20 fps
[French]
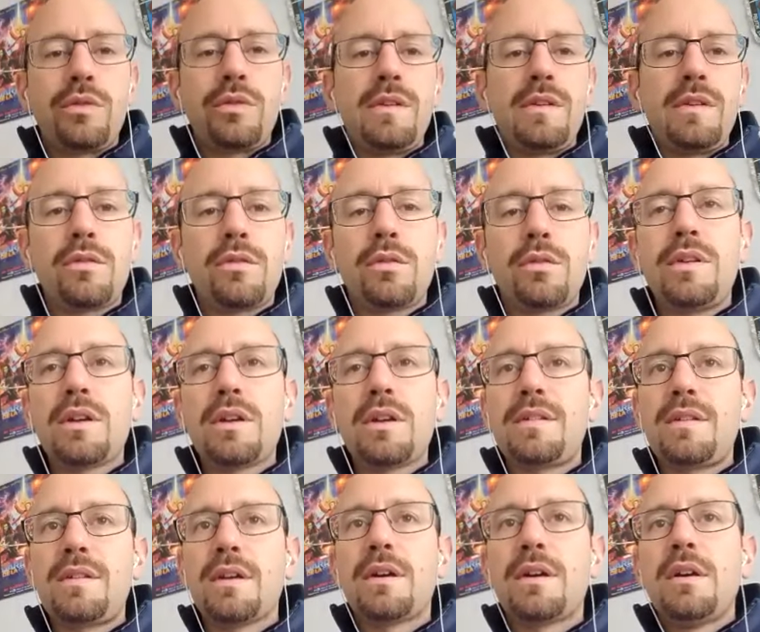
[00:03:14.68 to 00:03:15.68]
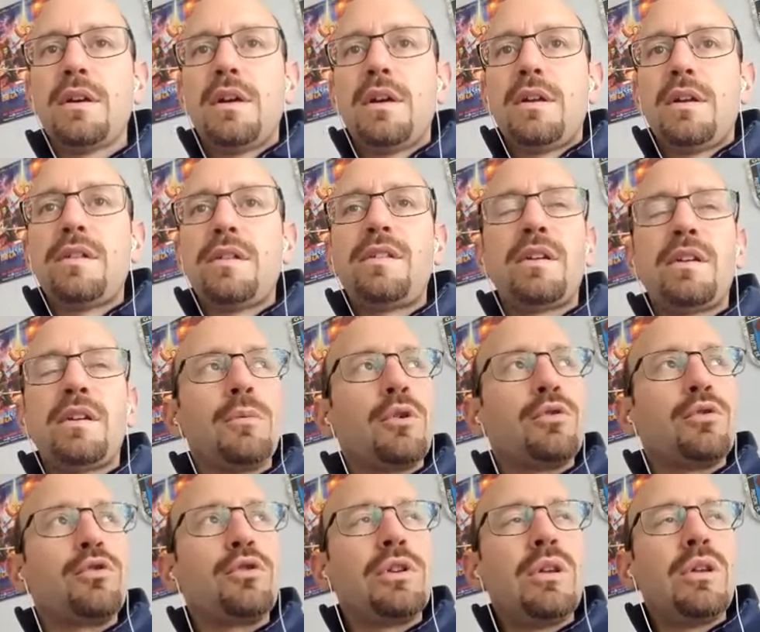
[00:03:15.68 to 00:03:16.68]
à se dire tiens, c'est comme
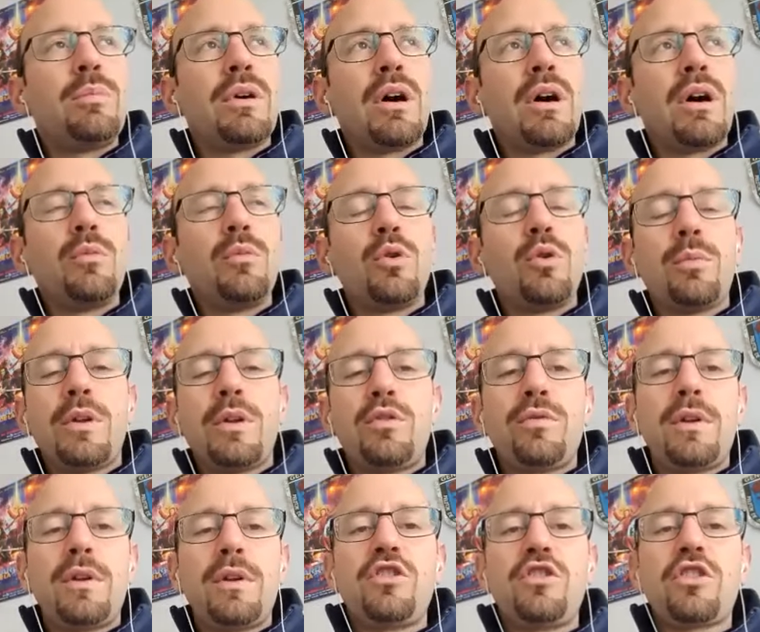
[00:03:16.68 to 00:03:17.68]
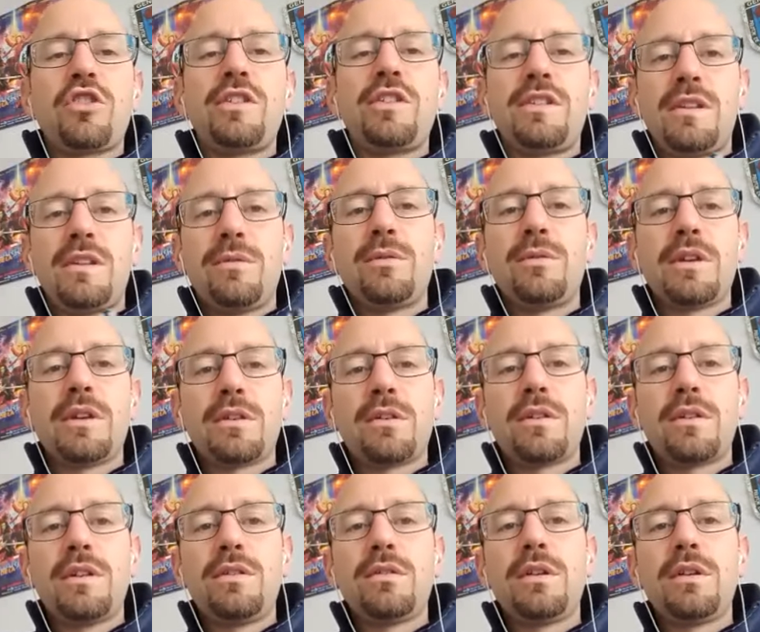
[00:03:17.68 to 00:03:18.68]
quand tu connais pas un mot, bah, tu vas aller chercher ce qu'il veut dire dans
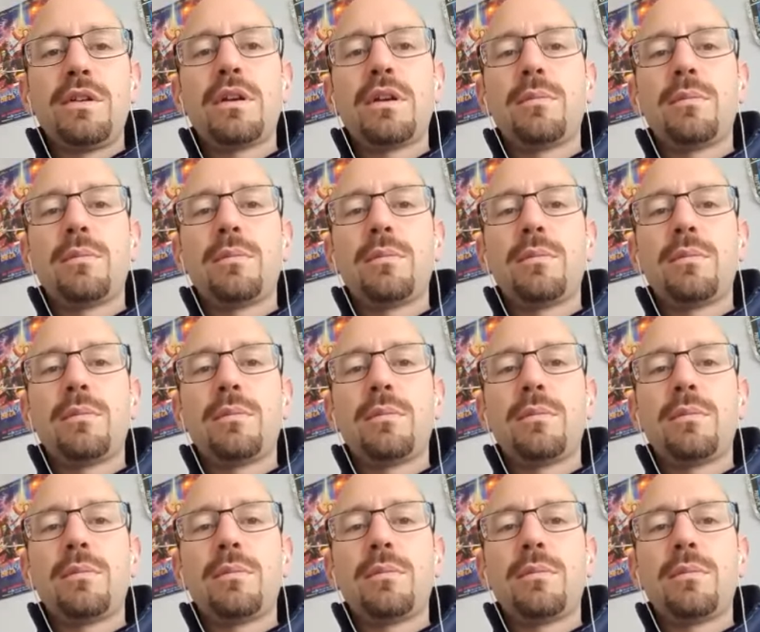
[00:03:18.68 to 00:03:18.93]
le dictionnaire.